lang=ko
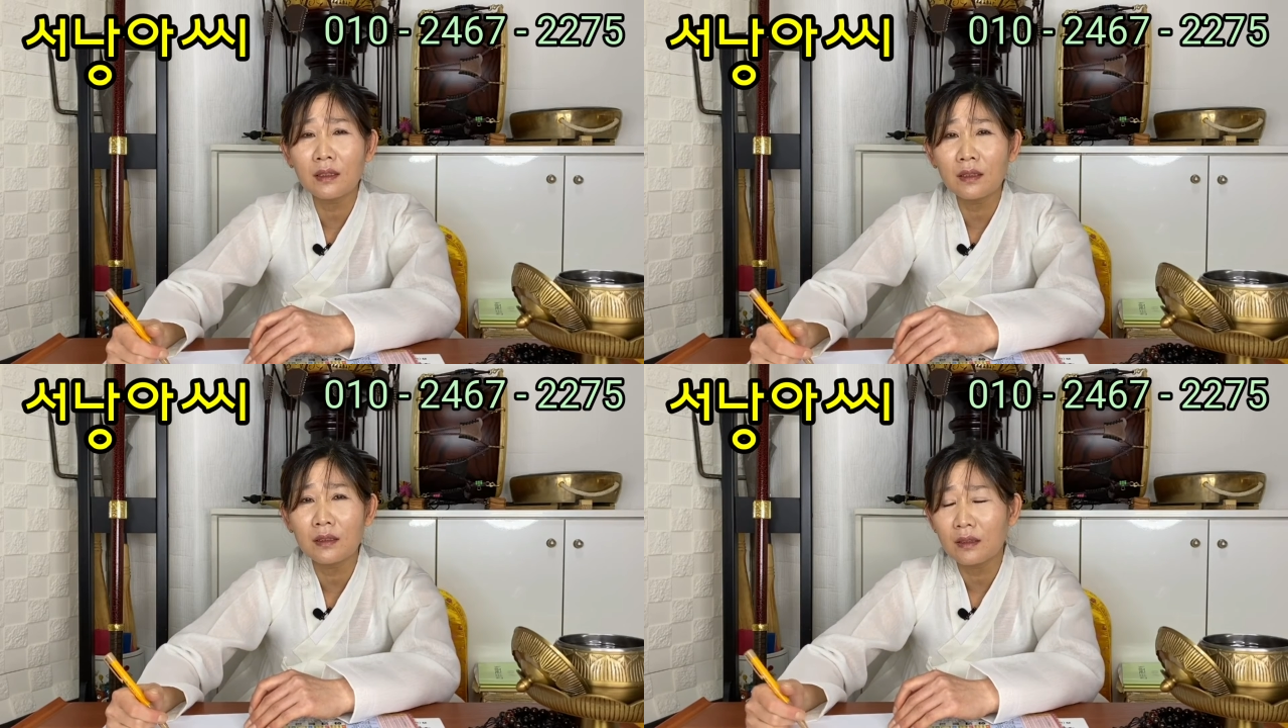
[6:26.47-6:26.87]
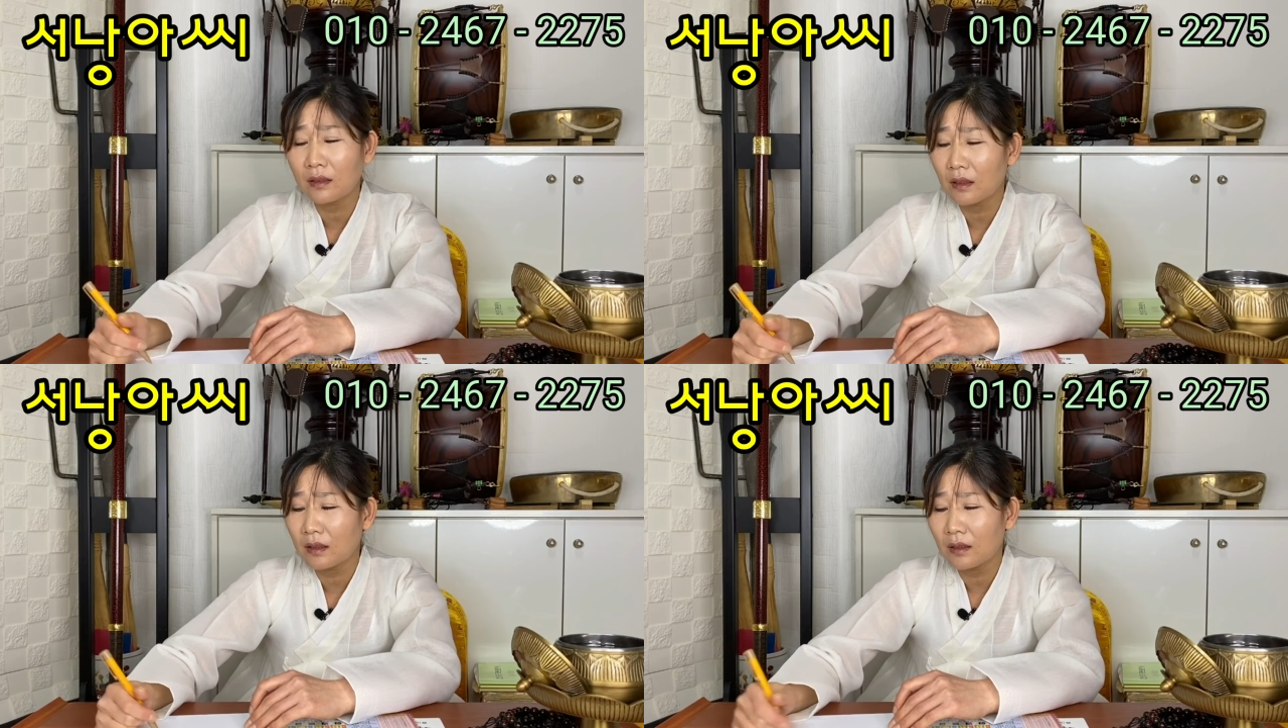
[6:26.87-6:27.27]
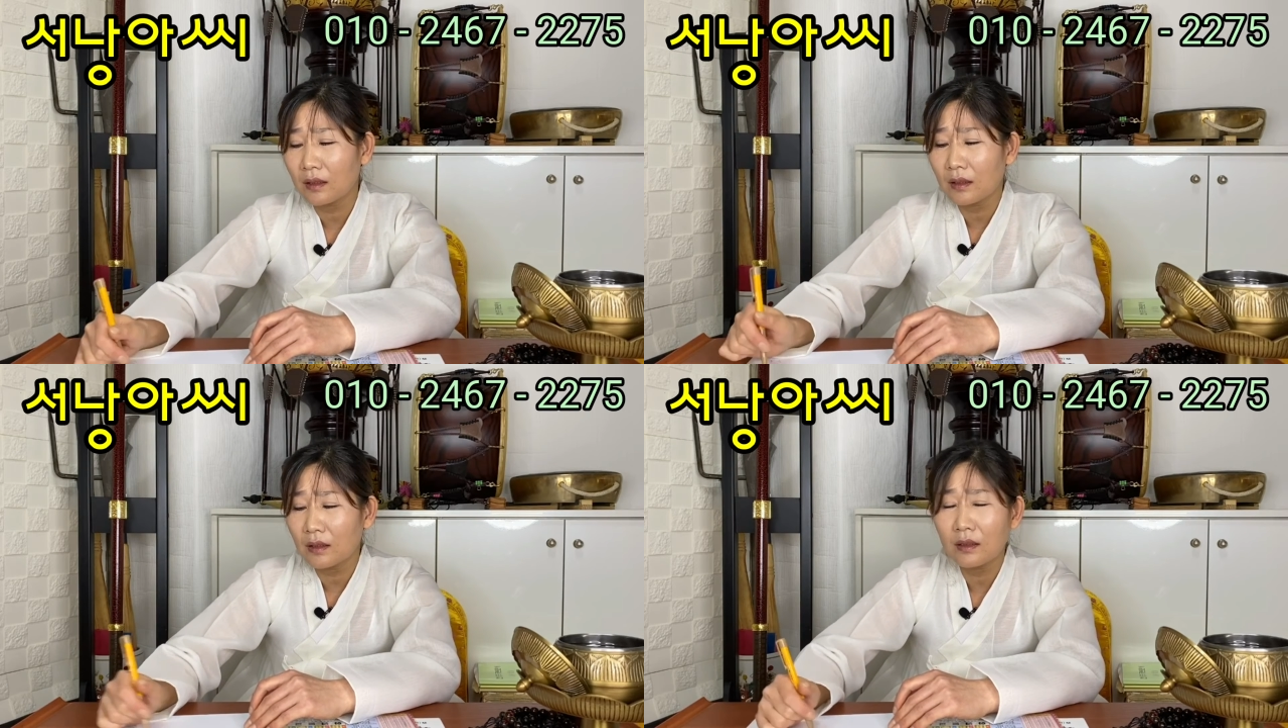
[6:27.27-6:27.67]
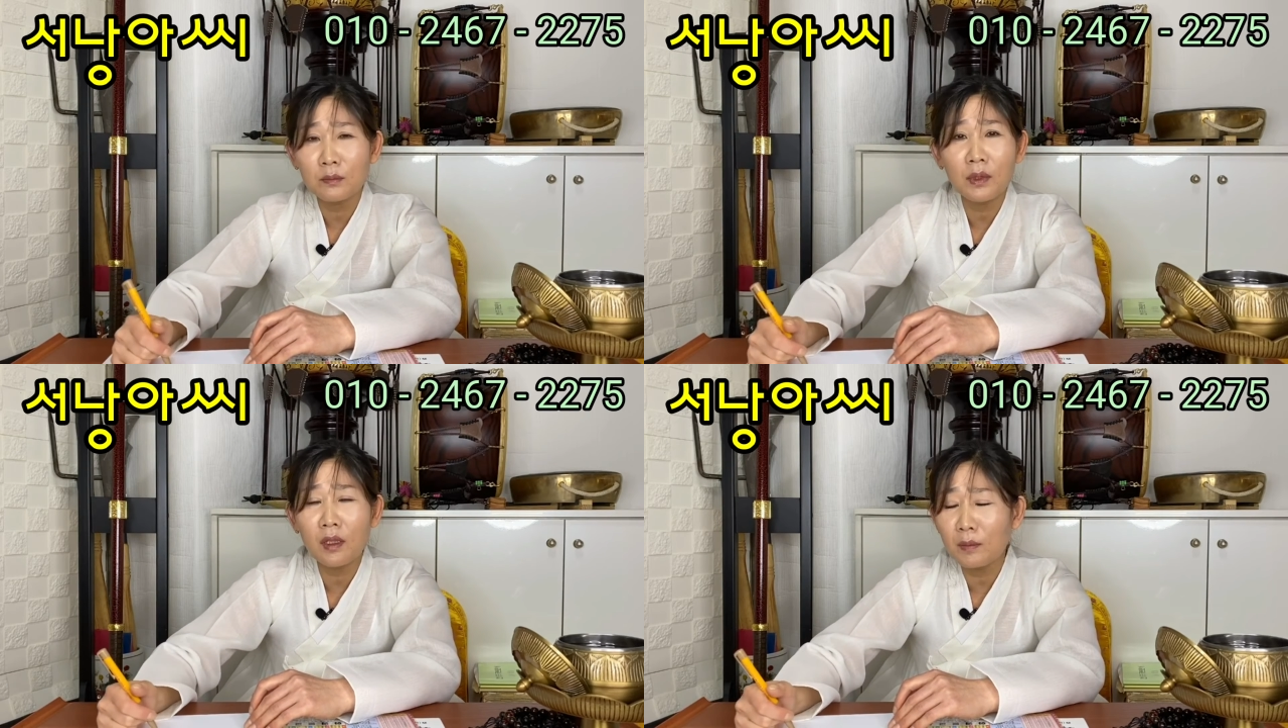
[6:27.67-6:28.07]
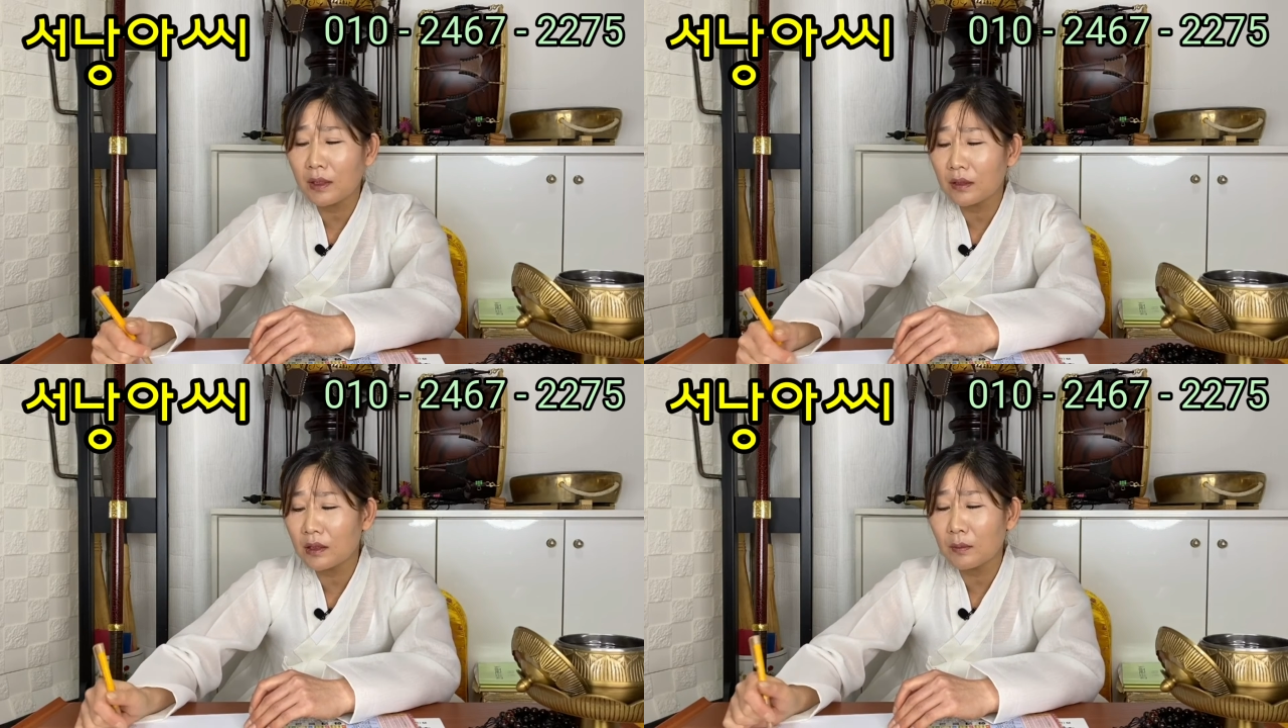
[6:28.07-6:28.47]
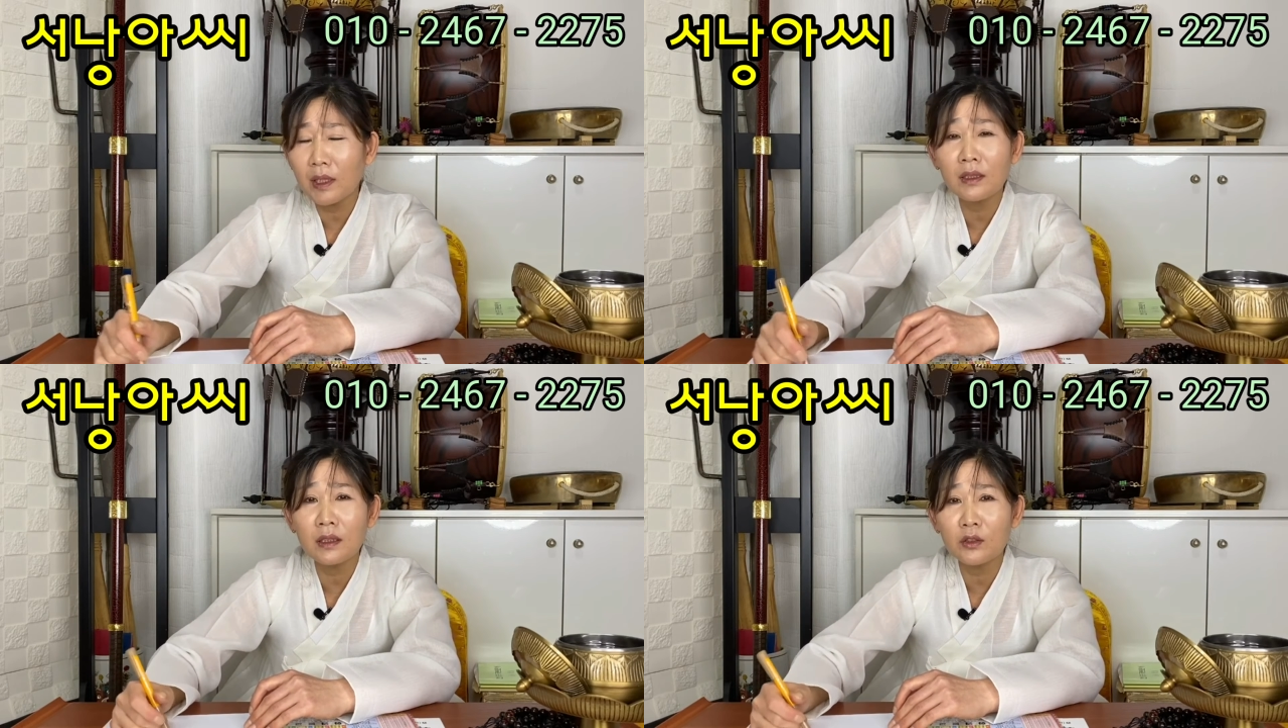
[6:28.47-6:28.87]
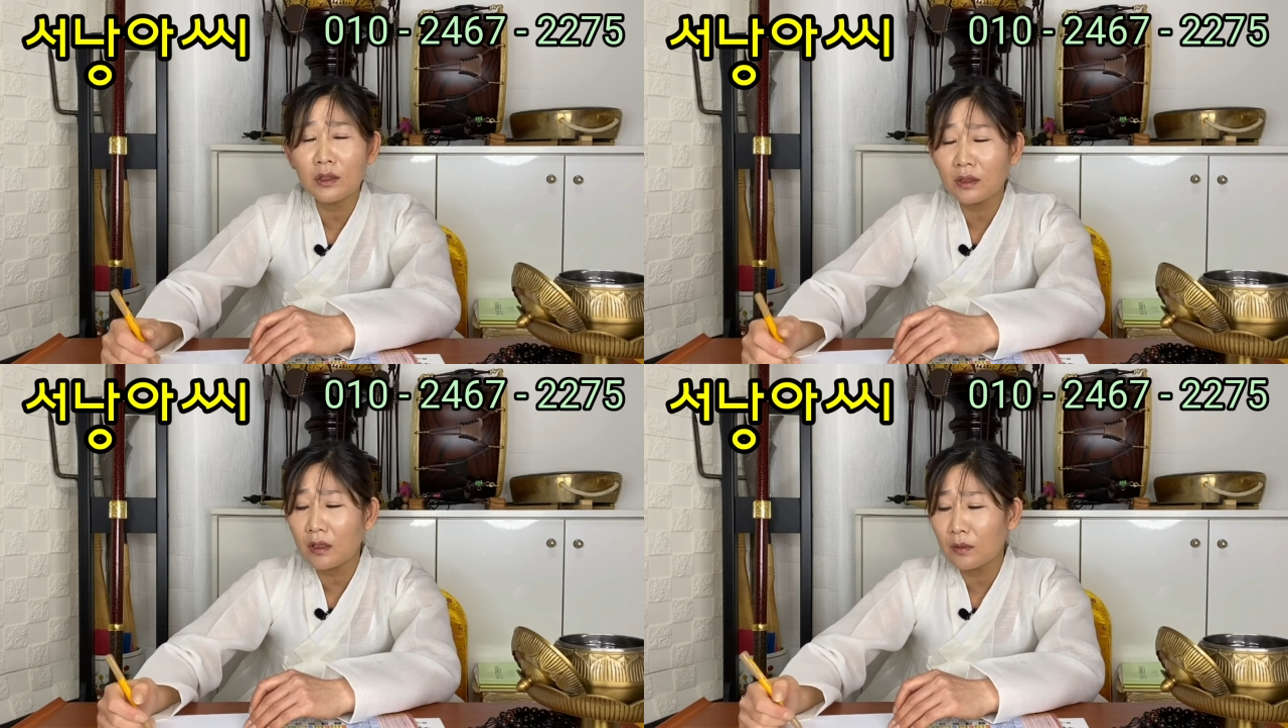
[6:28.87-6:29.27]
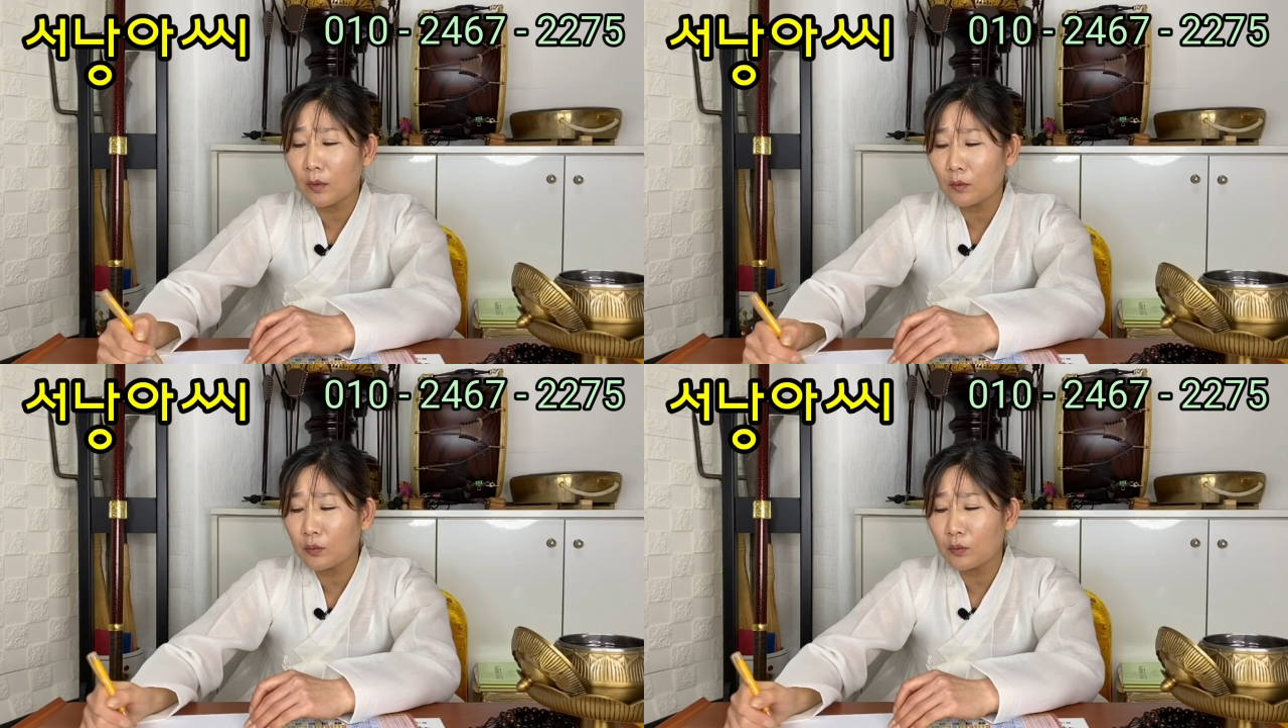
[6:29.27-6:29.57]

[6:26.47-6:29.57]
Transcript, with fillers: 응? 뭐 얼마든지 뭐 해드릴 수 있어요. 뭐